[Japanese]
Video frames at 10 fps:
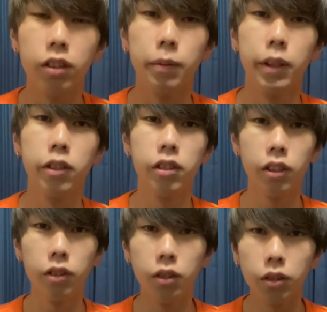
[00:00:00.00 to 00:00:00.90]
つばきち
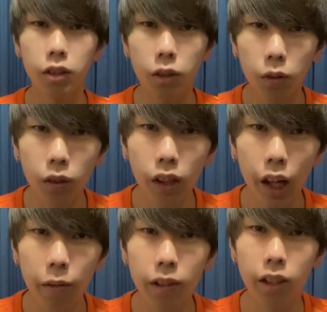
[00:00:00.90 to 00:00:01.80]
です。ということで、今
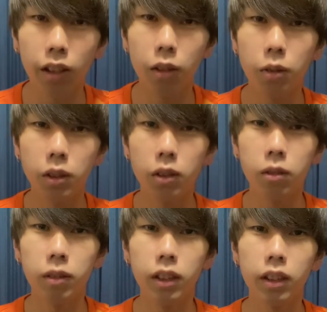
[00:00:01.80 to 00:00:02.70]
回は先ほど
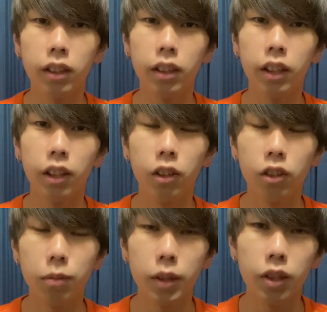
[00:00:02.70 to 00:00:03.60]
終わった
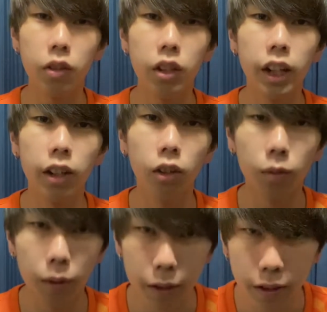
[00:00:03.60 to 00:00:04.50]
広島戦を振り返ろう
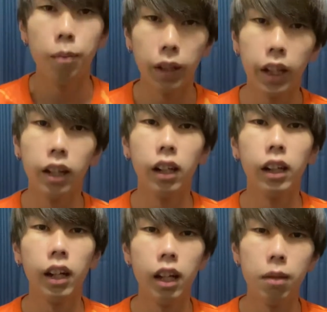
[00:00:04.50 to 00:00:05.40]
と思います。まあ、結果
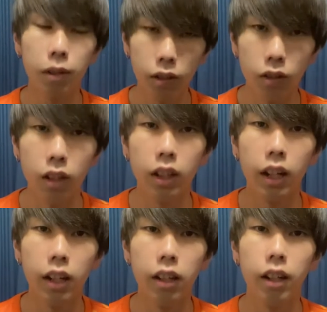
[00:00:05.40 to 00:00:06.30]
から言いますと2
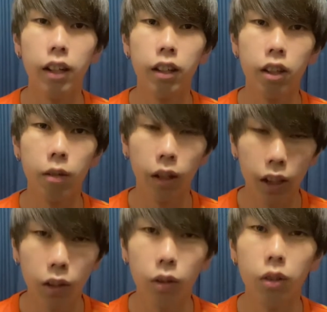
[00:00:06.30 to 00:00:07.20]
対2で引き分
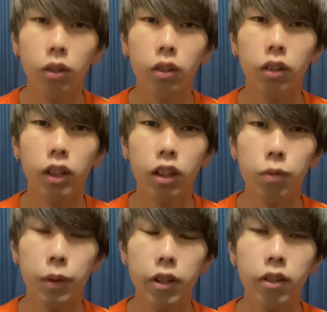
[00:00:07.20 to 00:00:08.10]
けということで、
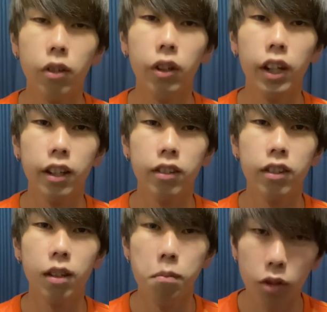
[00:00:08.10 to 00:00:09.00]
エスプラサこれで8
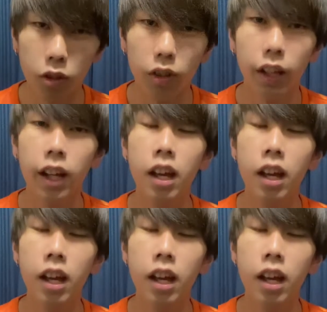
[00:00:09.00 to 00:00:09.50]
戦未勝利。